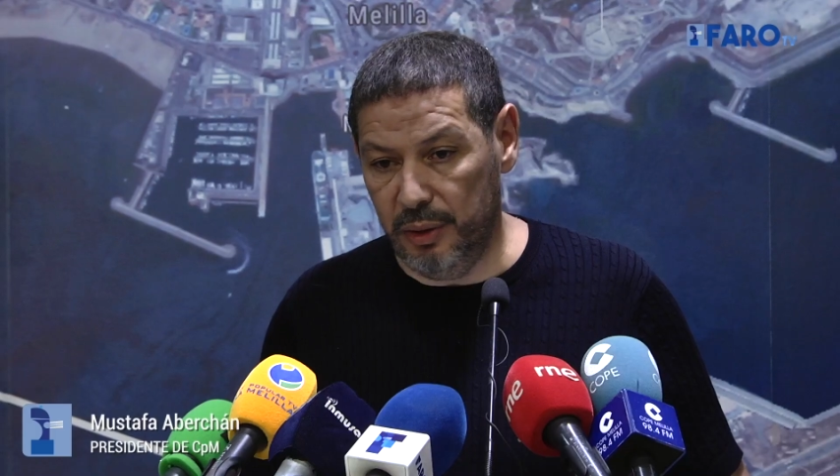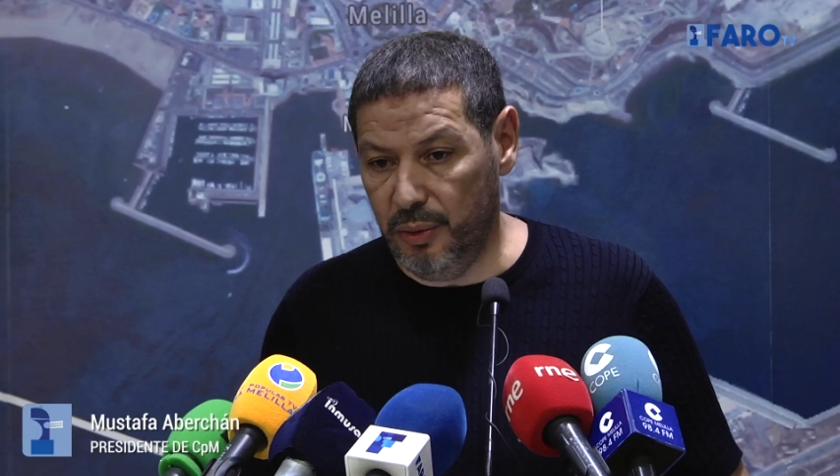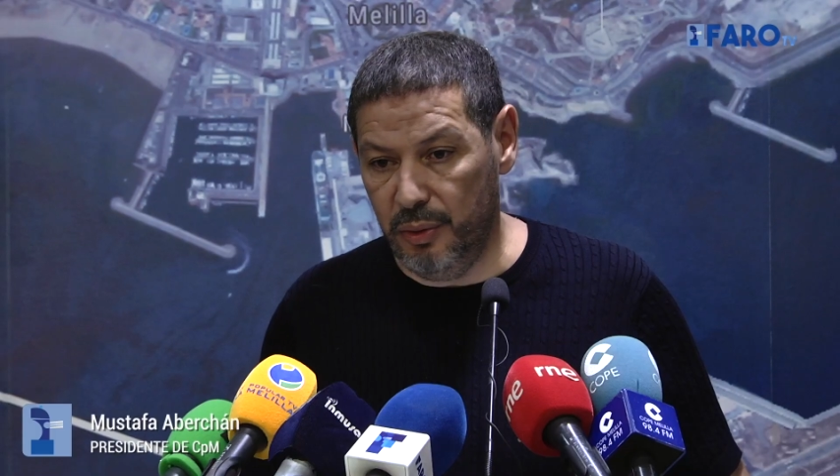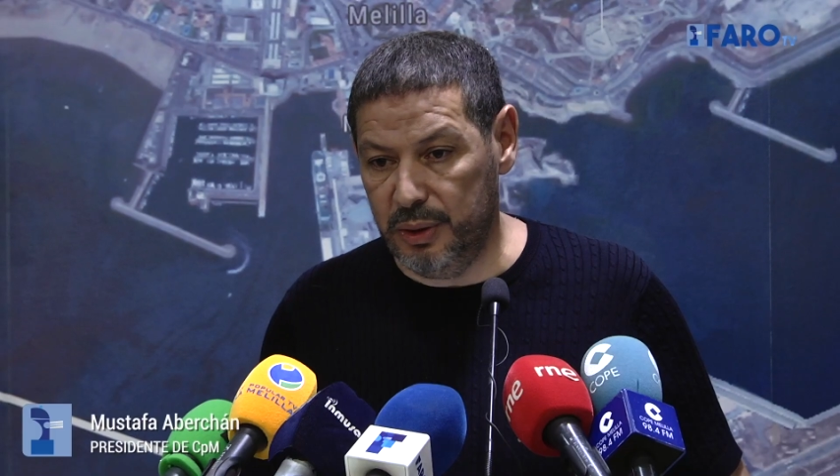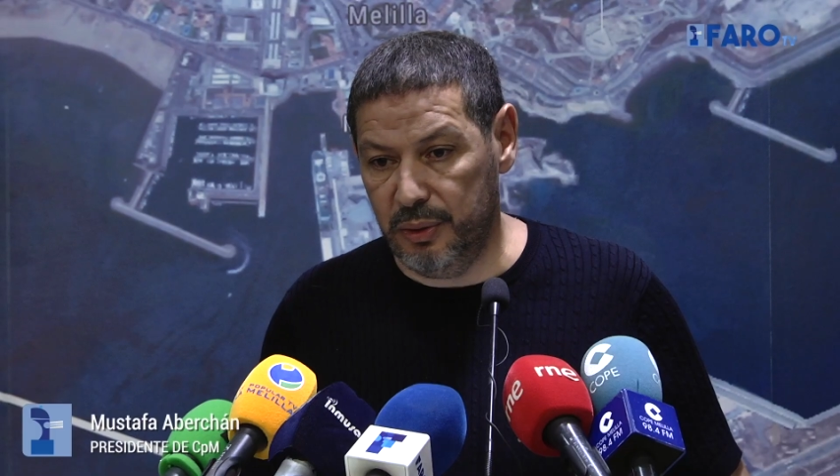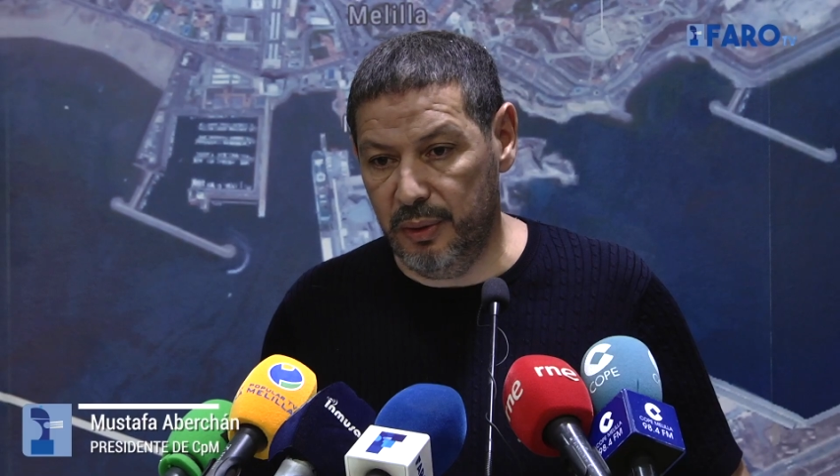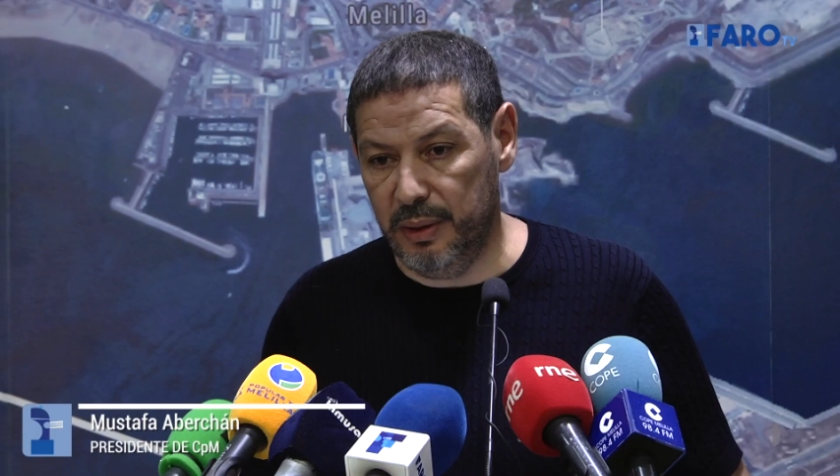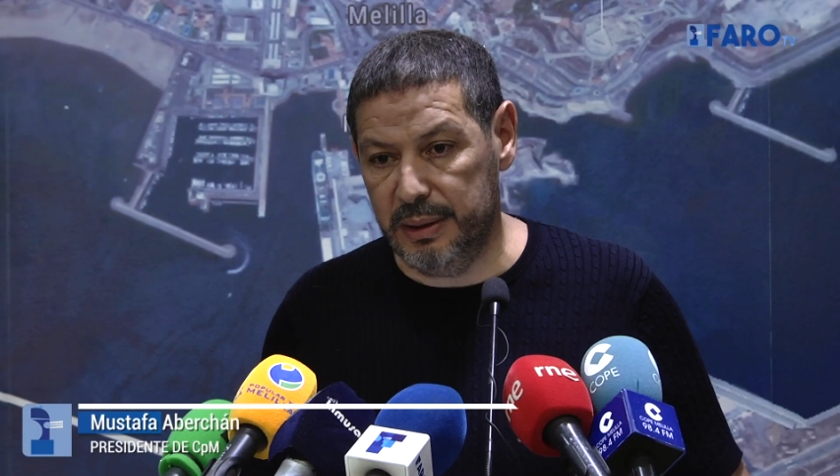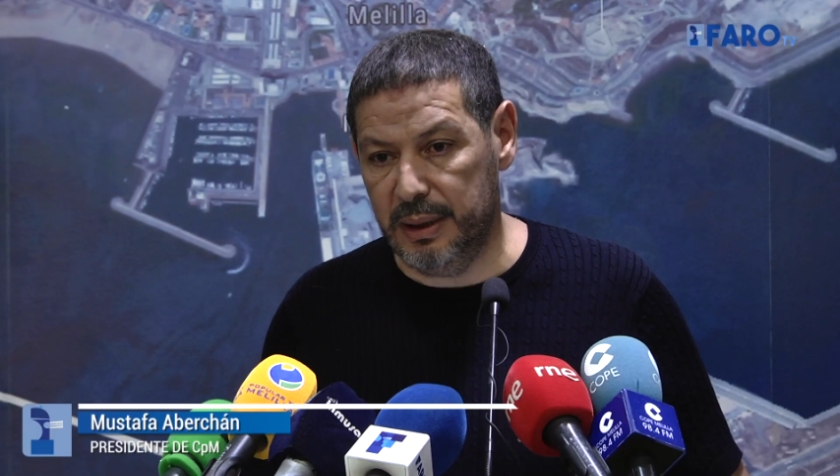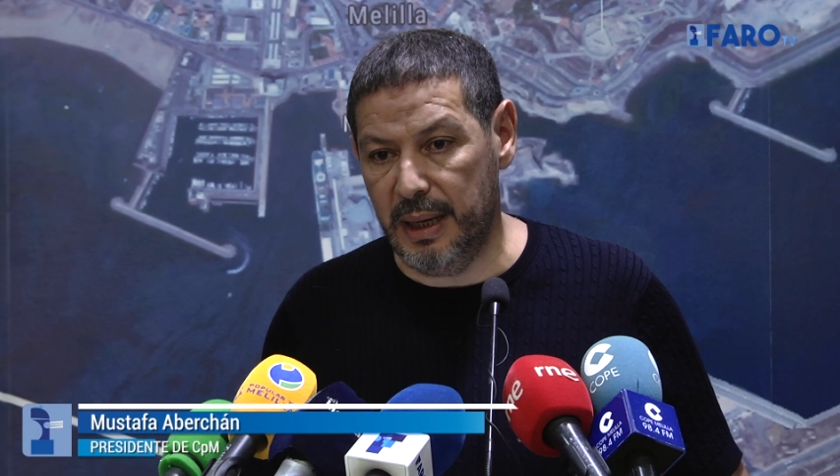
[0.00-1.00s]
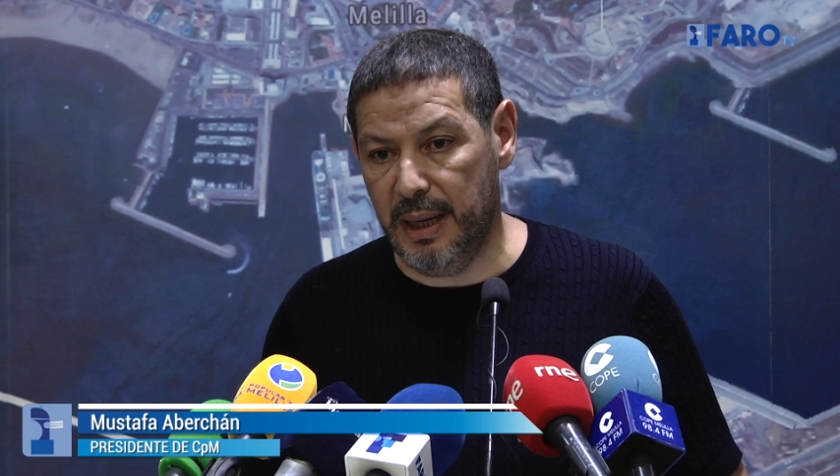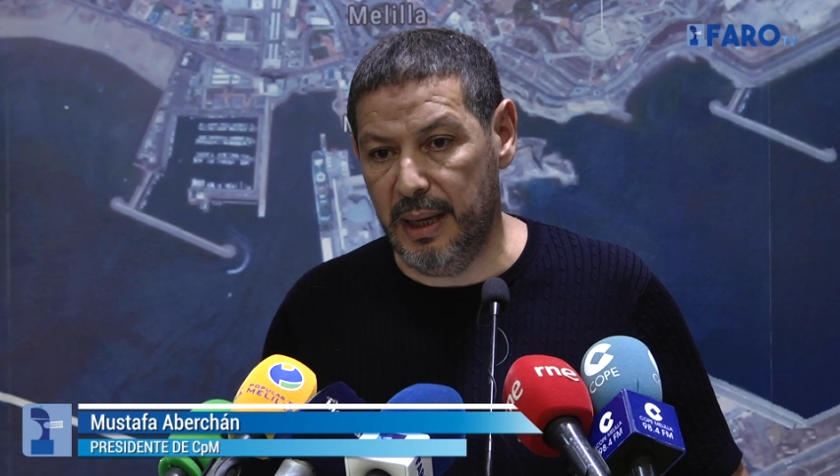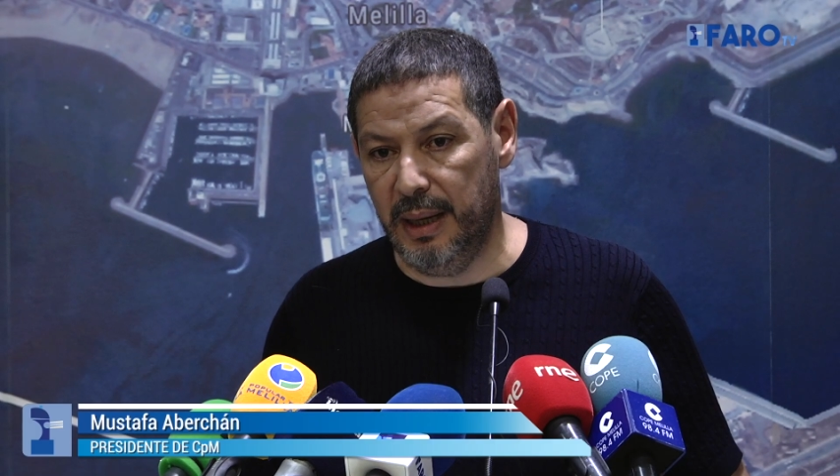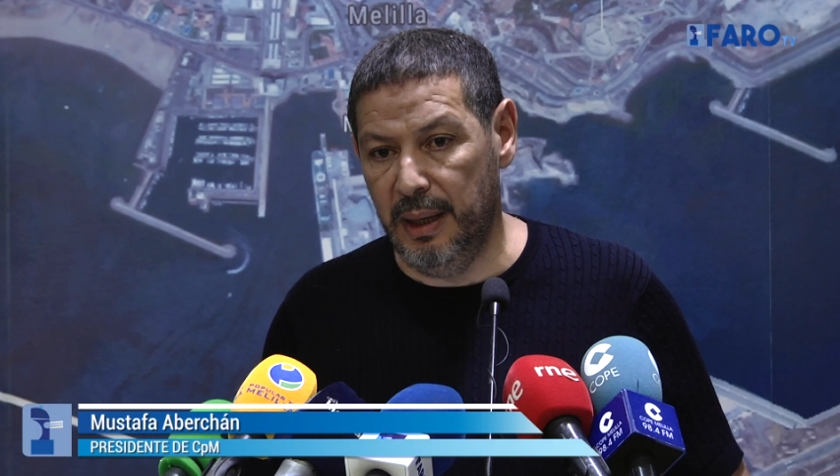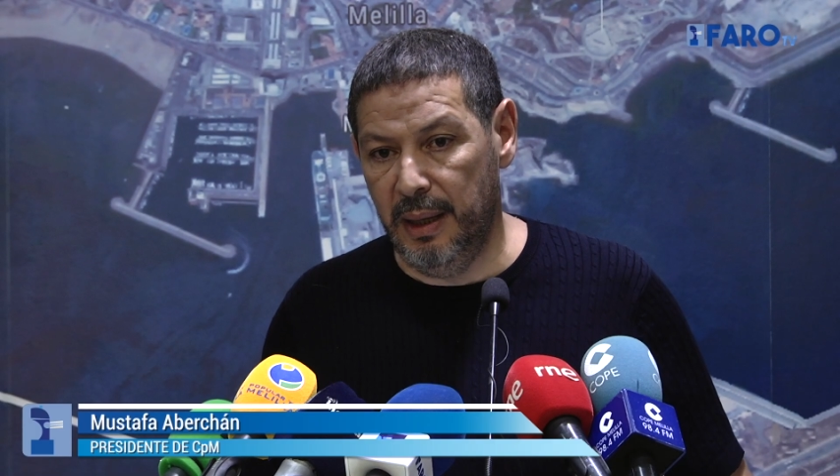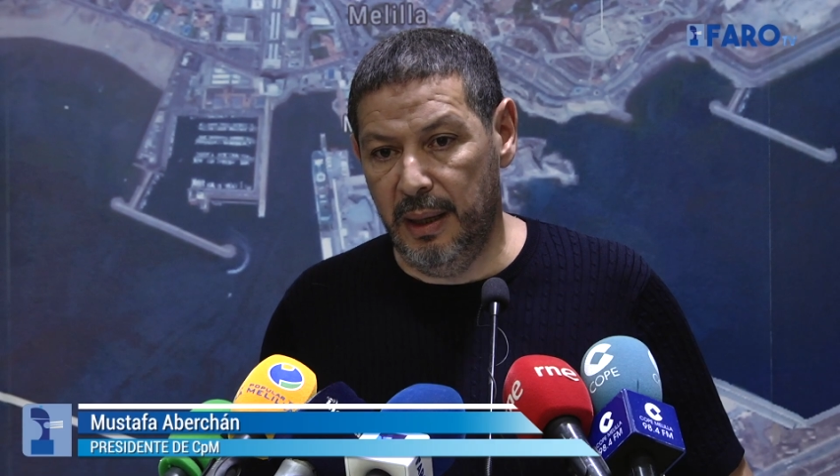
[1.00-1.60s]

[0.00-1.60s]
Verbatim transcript: que todo esto está